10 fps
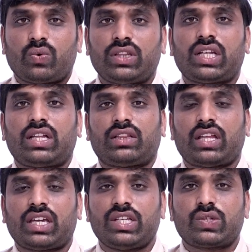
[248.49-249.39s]
కొంత
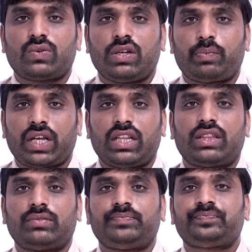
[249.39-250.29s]
తగ్గించుకునే
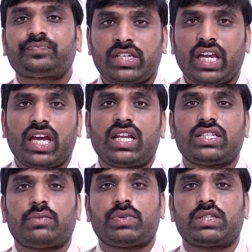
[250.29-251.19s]
ప్రయత్నం
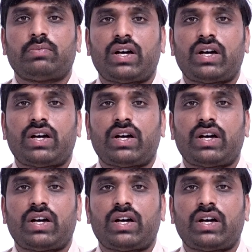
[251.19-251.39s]
చేయాలని చెప్పేసి